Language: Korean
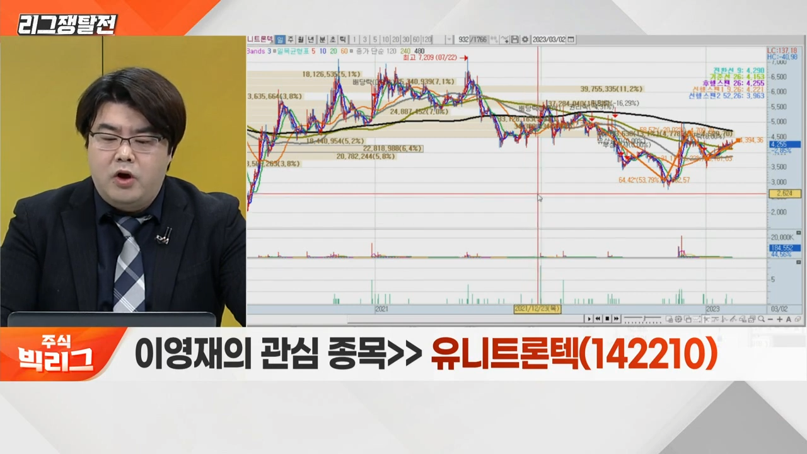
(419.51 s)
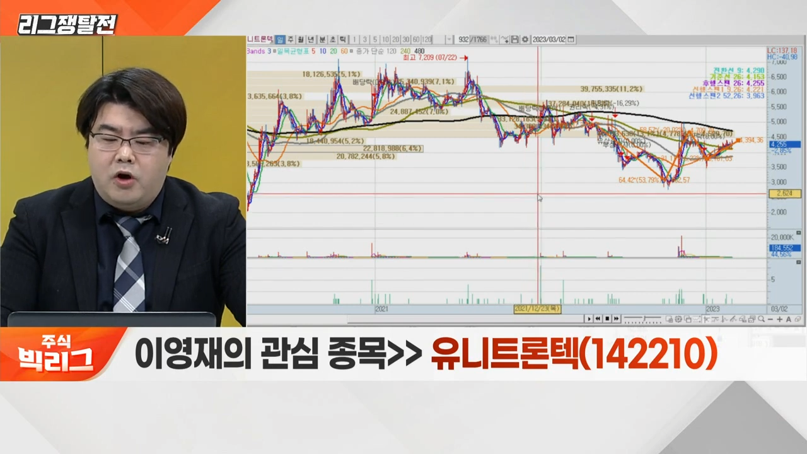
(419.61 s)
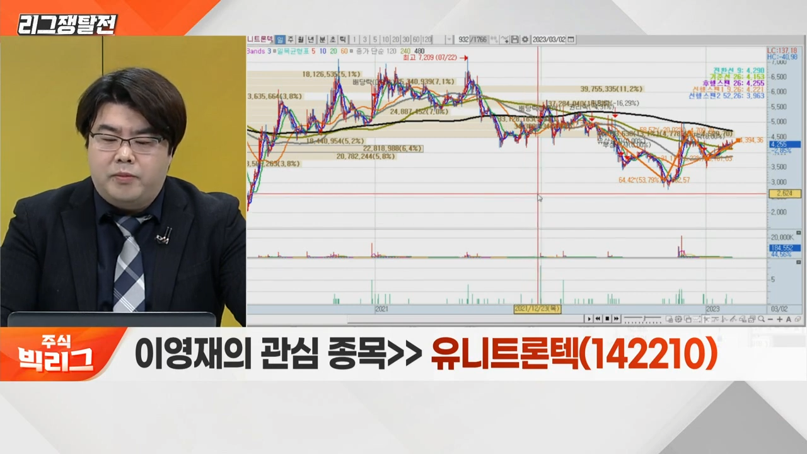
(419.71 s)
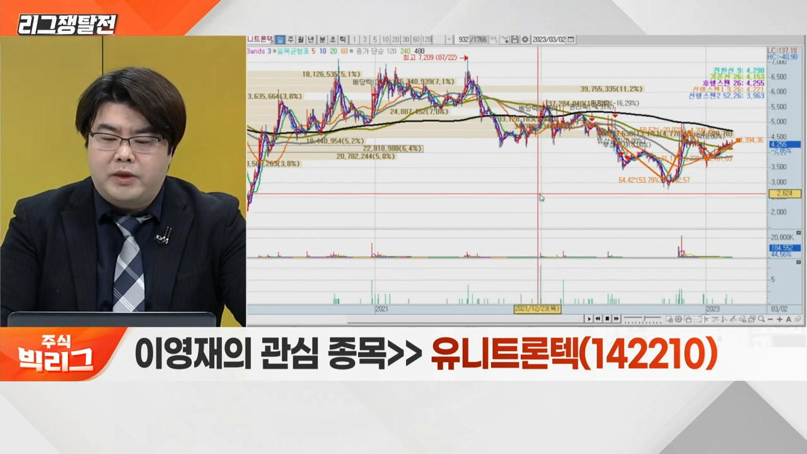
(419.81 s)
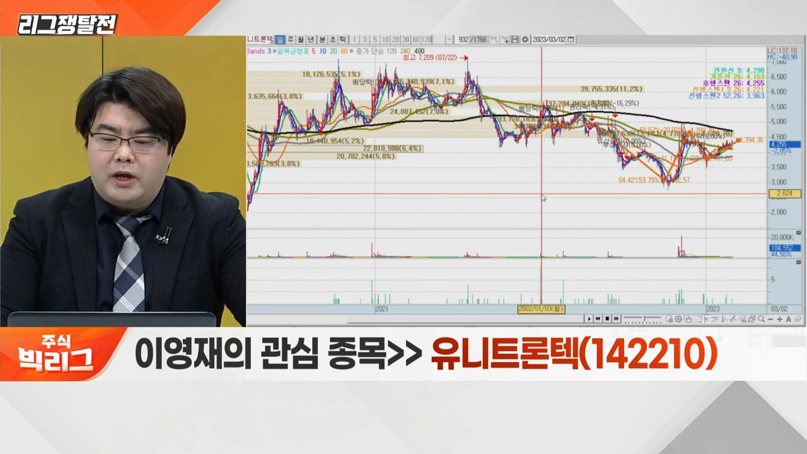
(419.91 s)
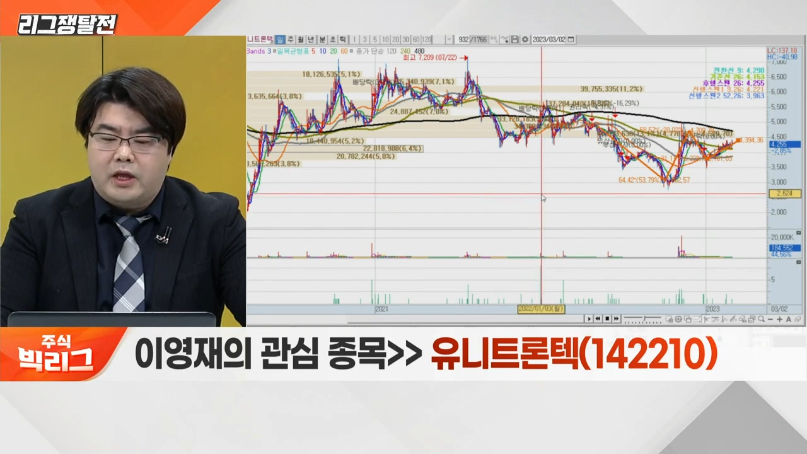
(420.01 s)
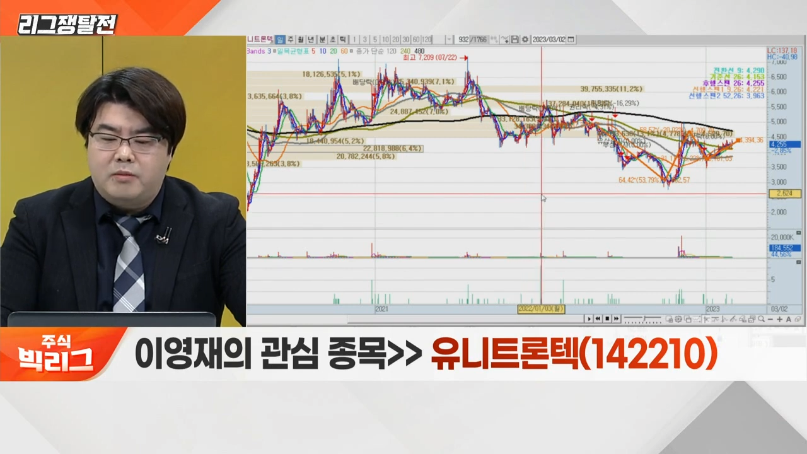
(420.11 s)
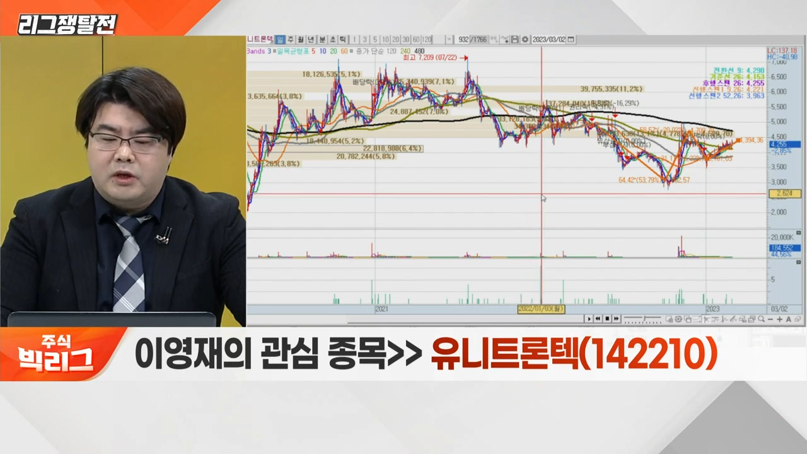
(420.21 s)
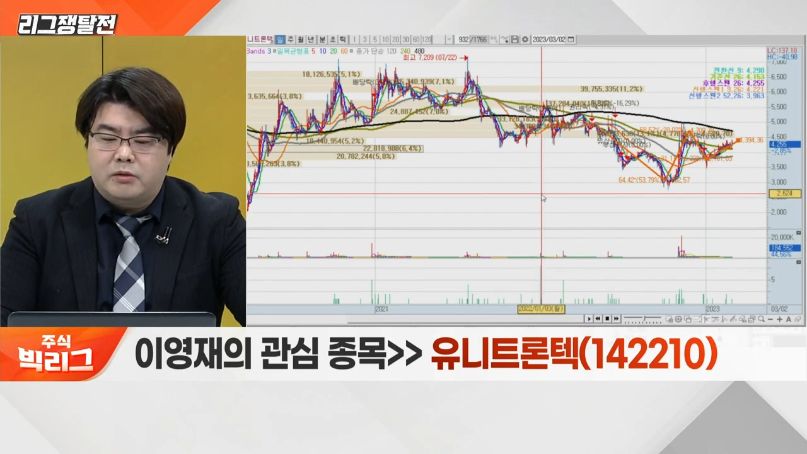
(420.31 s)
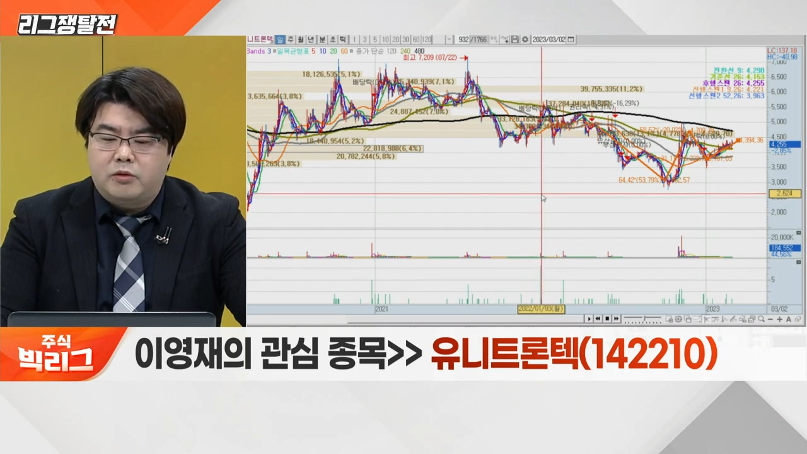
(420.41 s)

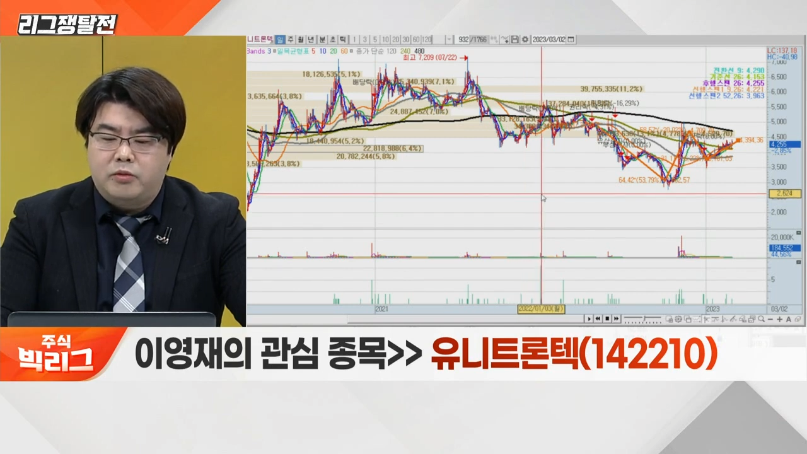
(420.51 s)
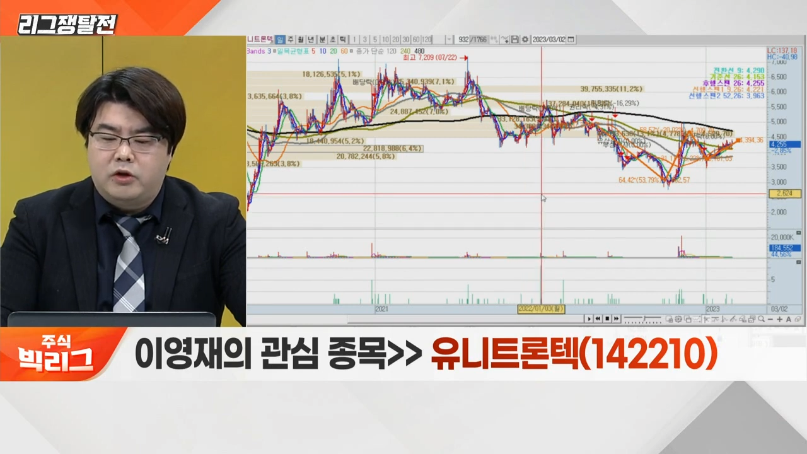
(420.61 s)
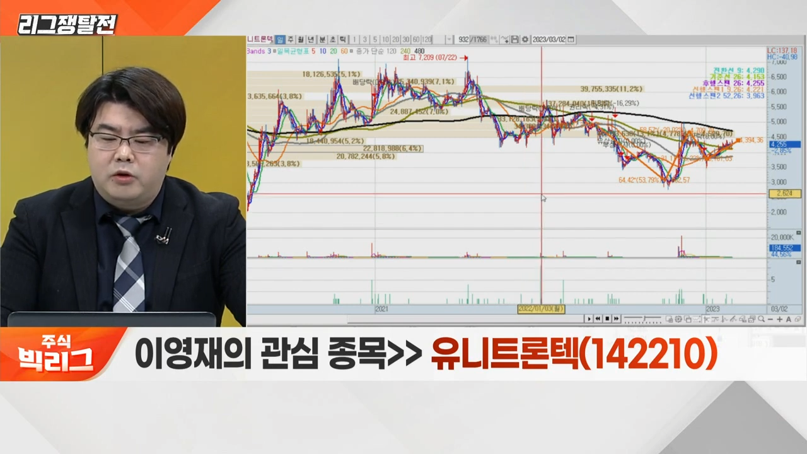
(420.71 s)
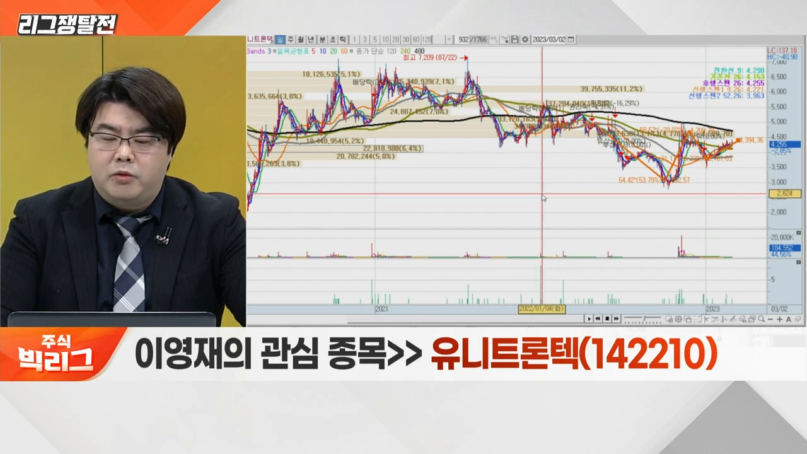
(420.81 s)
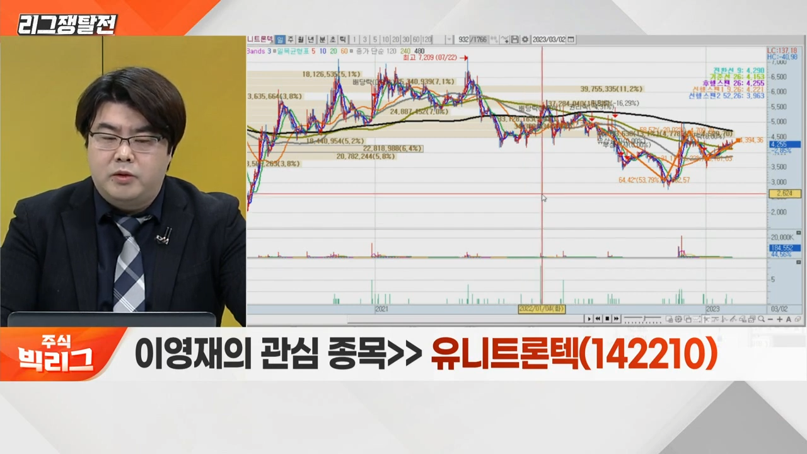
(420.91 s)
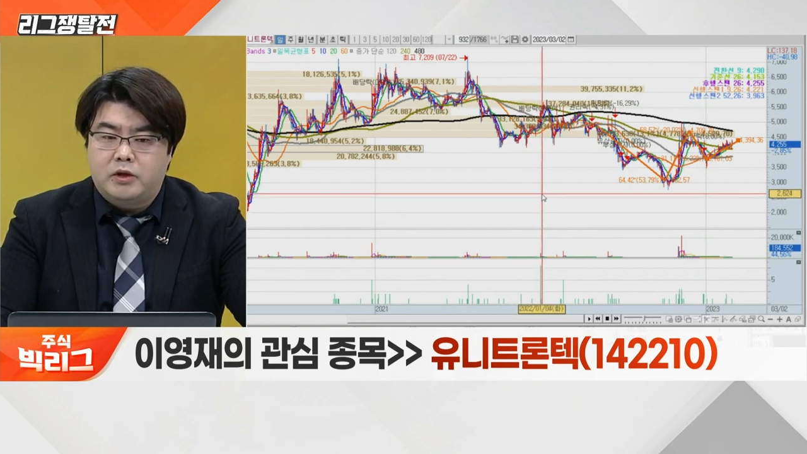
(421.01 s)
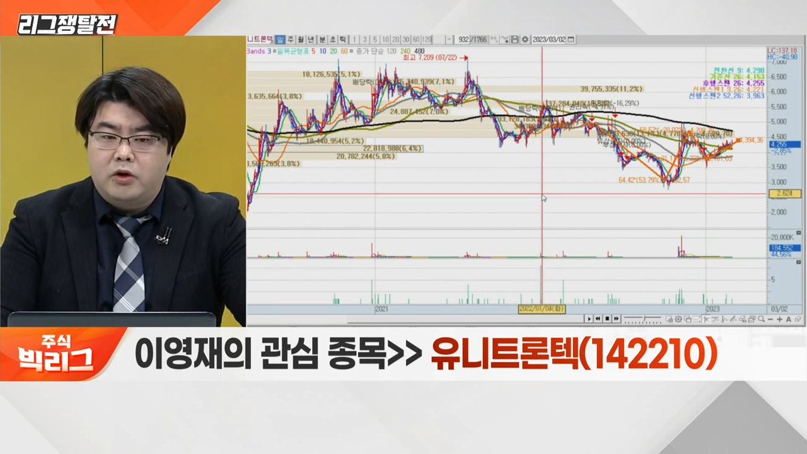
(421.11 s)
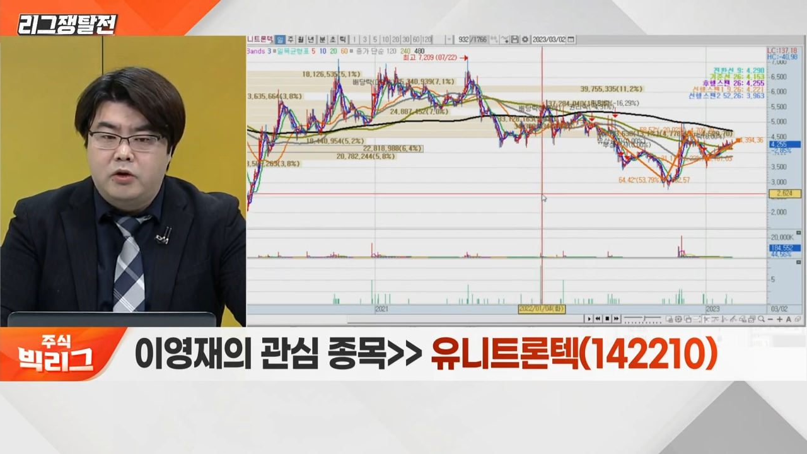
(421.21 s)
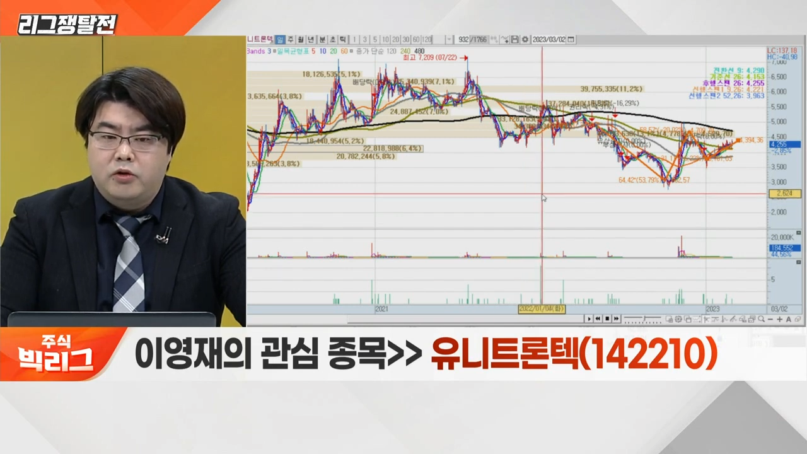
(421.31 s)
없다라는 말씀을 좀 들어보면서